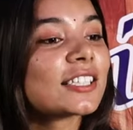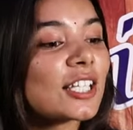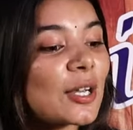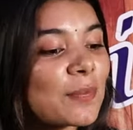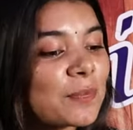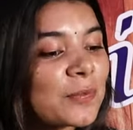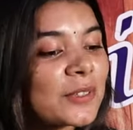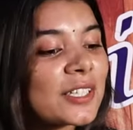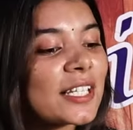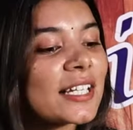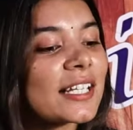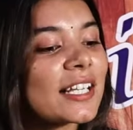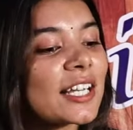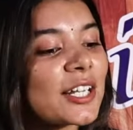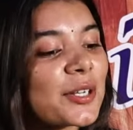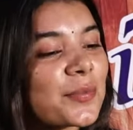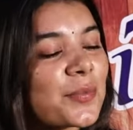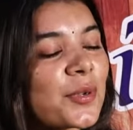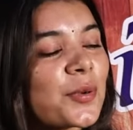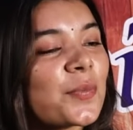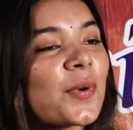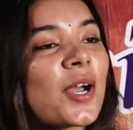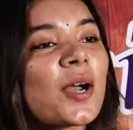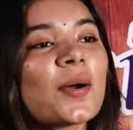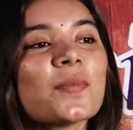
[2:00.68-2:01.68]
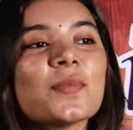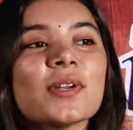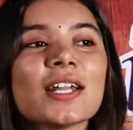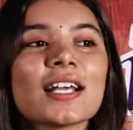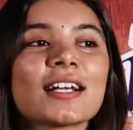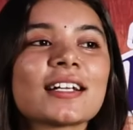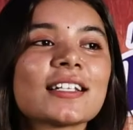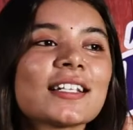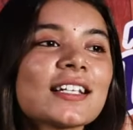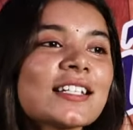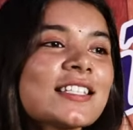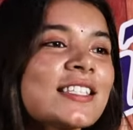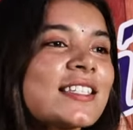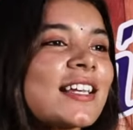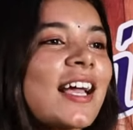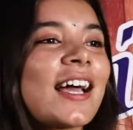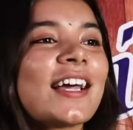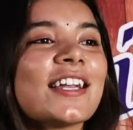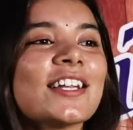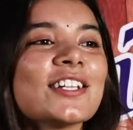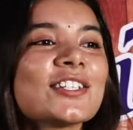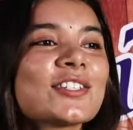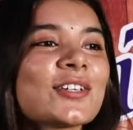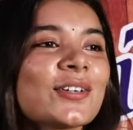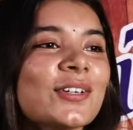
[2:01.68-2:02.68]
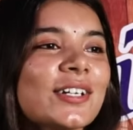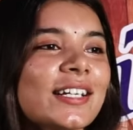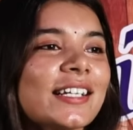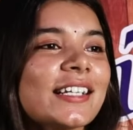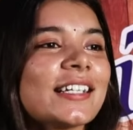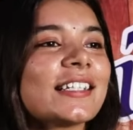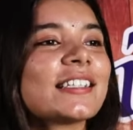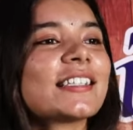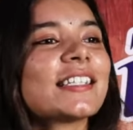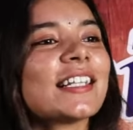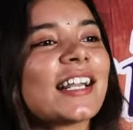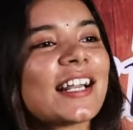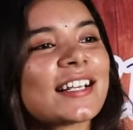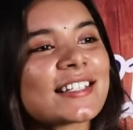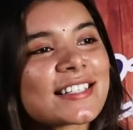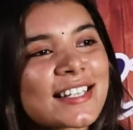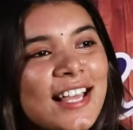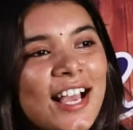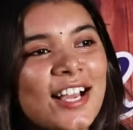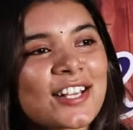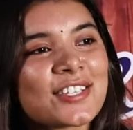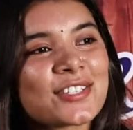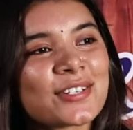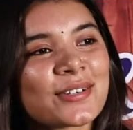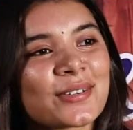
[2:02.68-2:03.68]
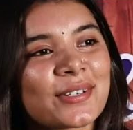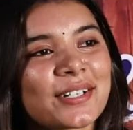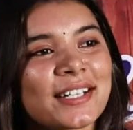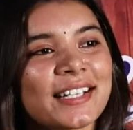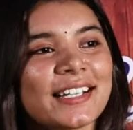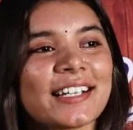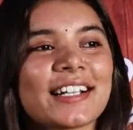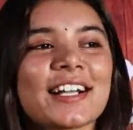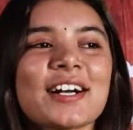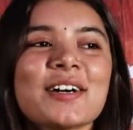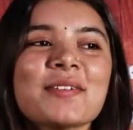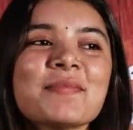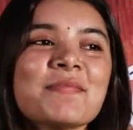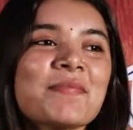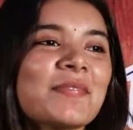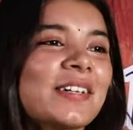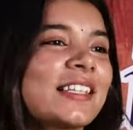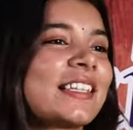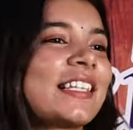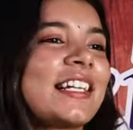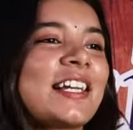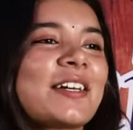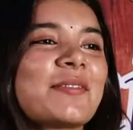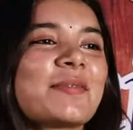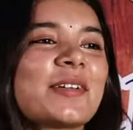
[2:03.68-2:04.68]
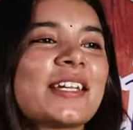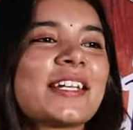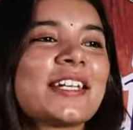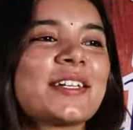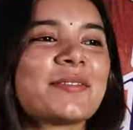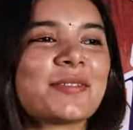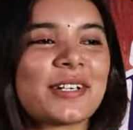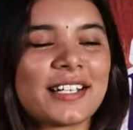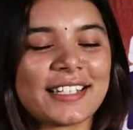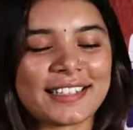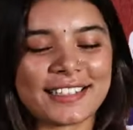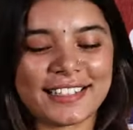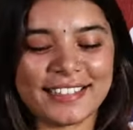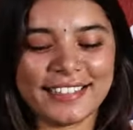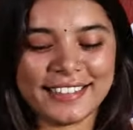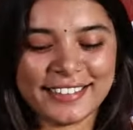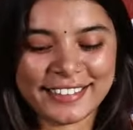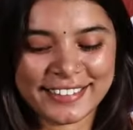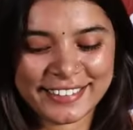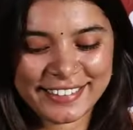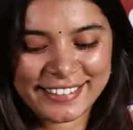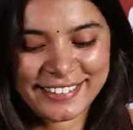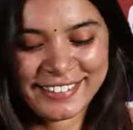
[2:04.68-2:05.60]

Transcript: तपती गर्मी में हमने कदे चा नहीं छोड़ी तेरा साथ छोड़ने का मतलब ही नहीं बनता